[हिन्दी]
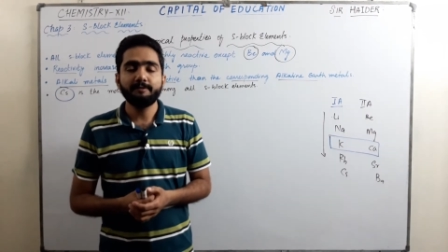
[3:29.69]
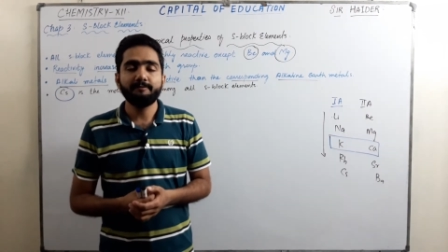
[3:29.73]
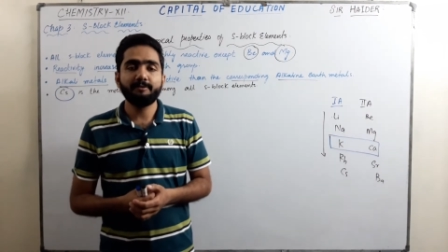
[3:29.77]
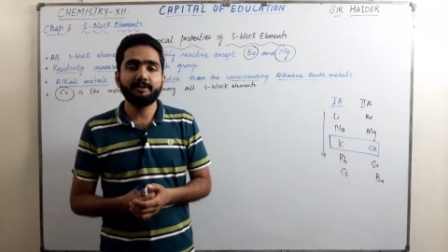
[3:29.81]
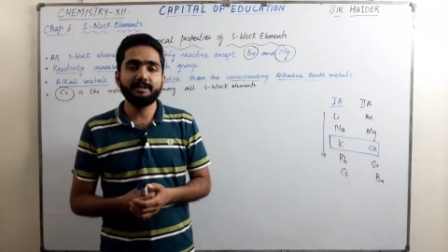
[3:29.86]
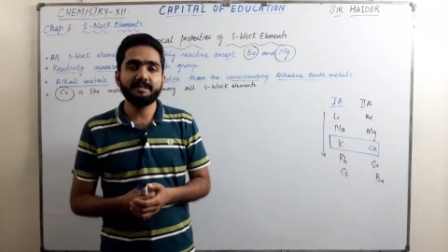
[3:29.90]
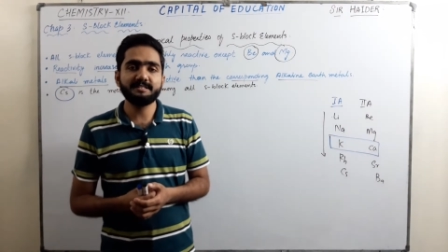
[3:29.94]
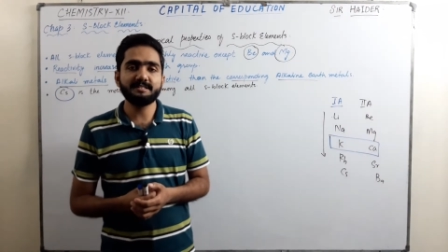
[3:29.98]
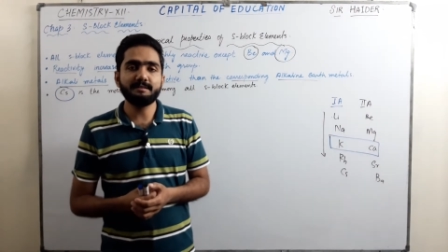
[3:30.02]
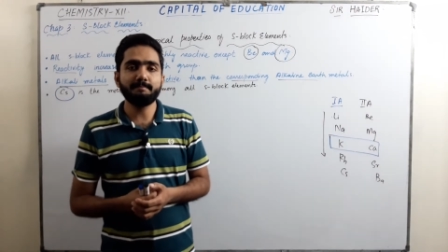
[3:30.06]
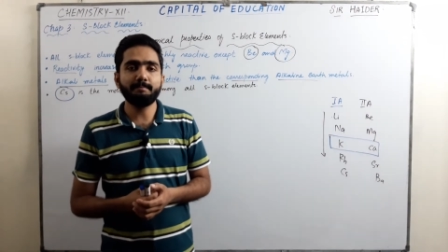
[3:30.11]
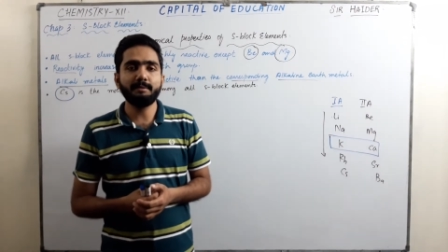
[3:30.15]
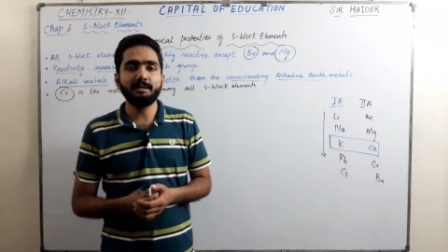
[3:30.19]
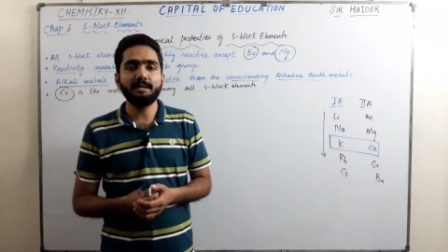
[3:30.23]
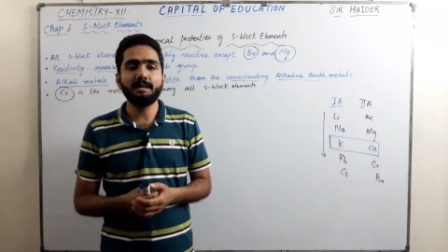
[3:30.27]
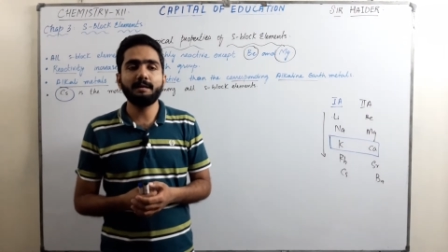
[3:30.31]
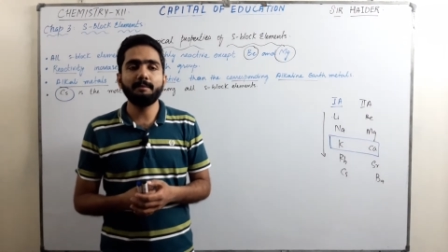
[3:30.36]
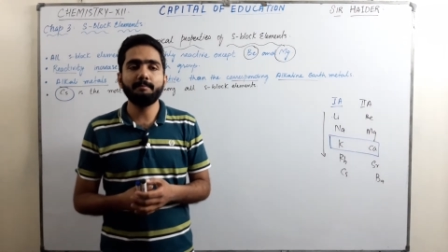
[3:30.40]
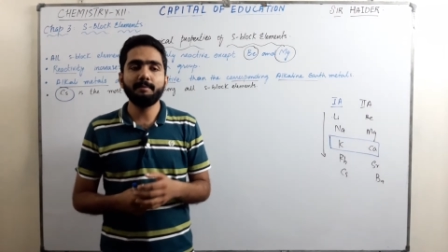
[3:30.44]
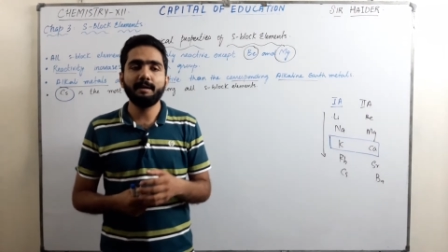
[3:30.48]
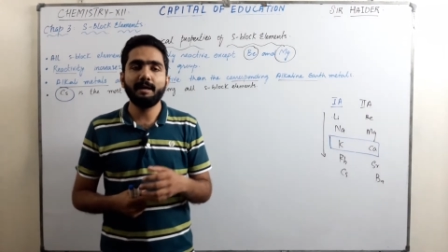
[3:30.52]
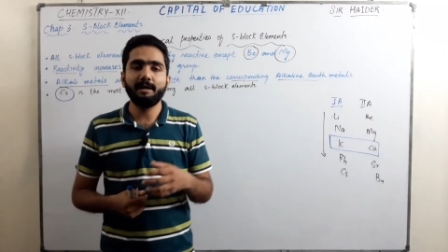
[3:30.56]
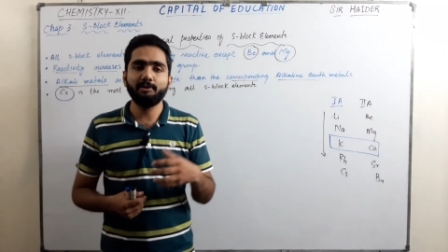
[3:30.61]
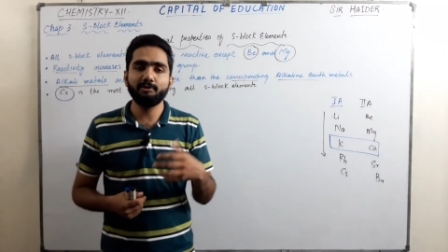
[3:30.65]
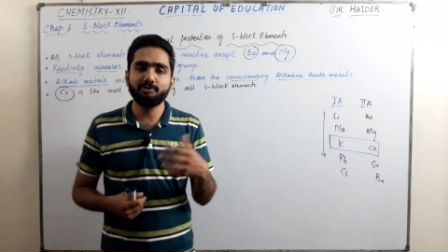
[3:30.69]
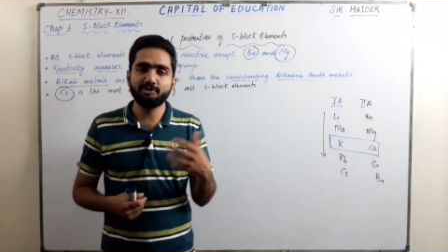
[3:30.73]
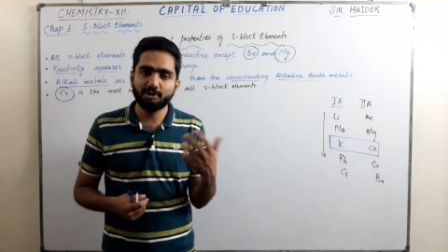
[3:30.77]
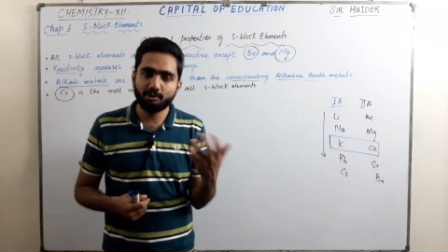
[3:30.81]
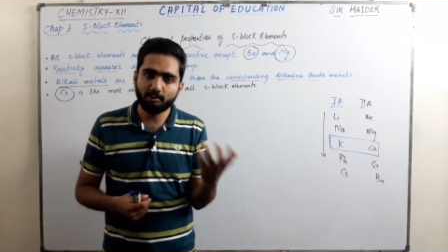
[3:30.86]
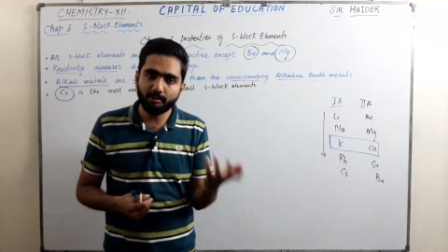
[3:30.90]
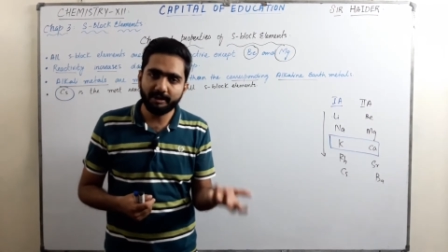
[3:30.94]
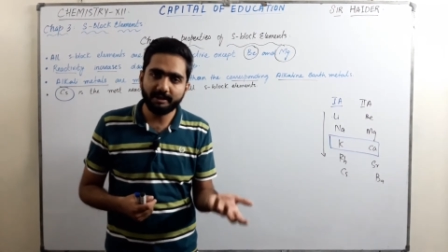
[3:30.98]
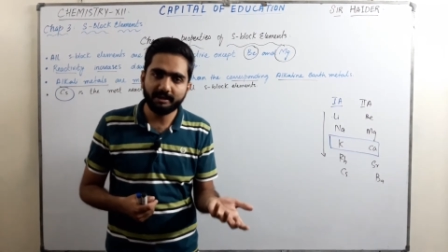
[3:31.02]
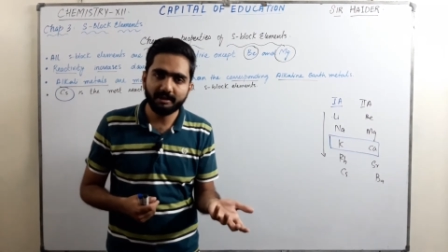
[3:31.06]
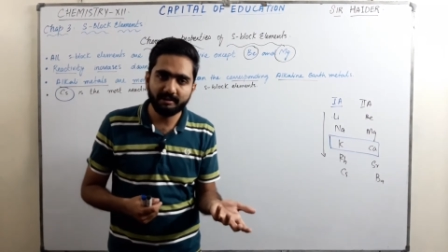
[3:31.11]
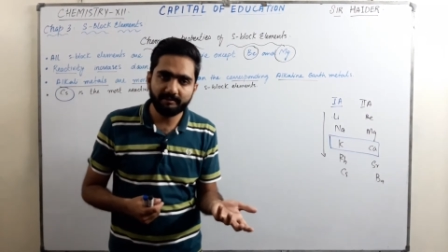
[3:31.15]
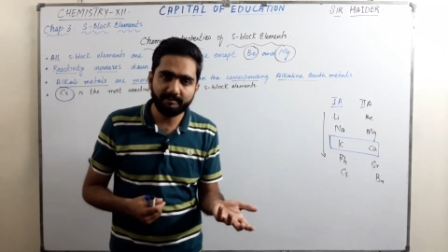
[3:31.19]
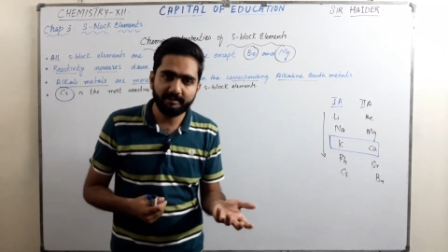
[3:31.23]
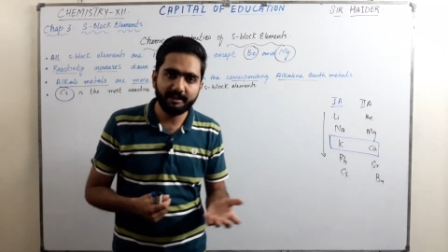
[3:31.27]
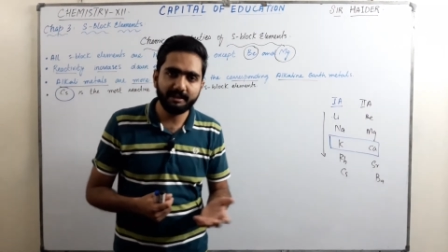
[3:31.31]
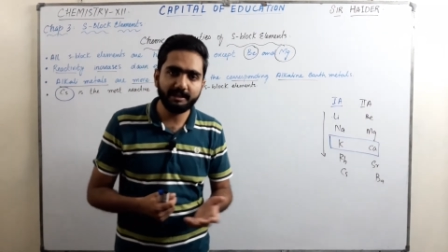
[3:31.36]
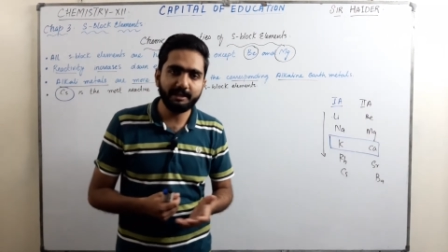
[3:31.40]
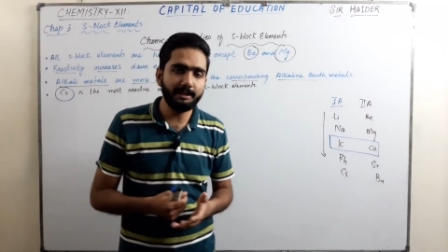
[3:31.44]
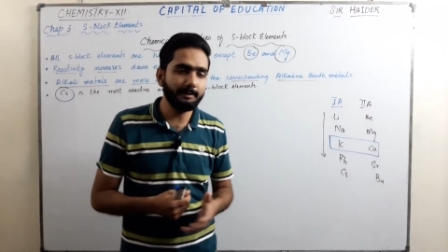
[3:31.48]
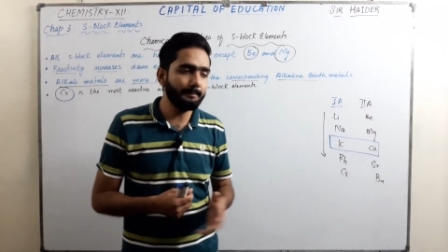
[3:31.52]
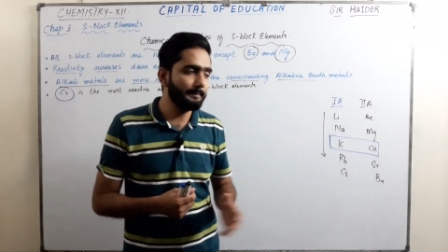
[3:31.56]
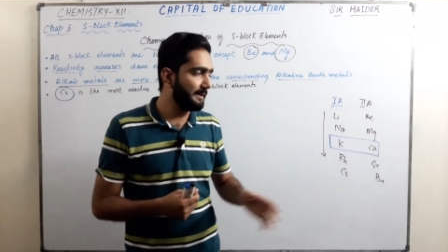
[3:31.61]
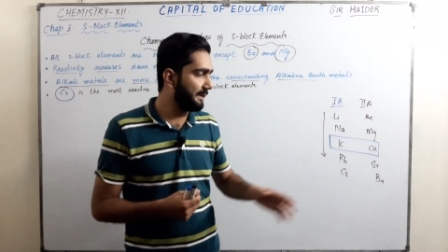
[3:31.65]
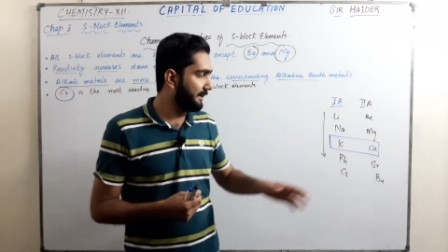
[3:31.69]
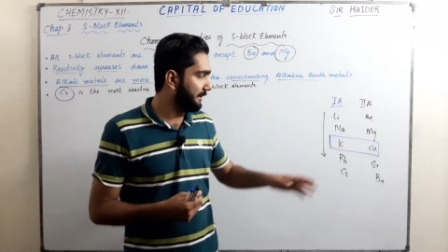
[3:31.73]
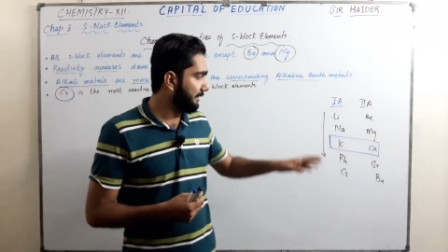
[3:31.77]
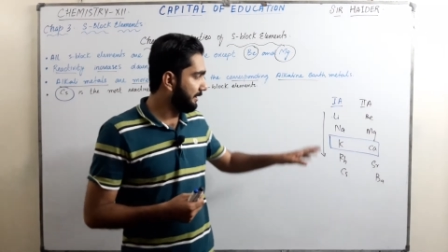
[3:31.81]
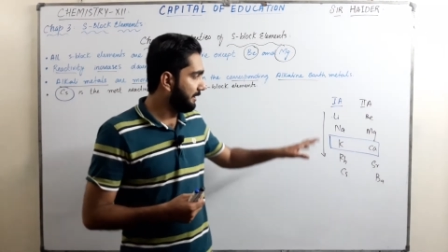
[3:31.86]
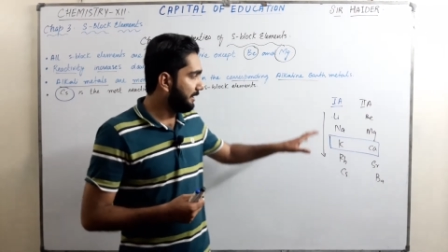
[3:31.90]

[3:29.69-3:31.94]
फॉर एग्जाम्पल हम हेलोजन को ऐड करवाएंगे इन पर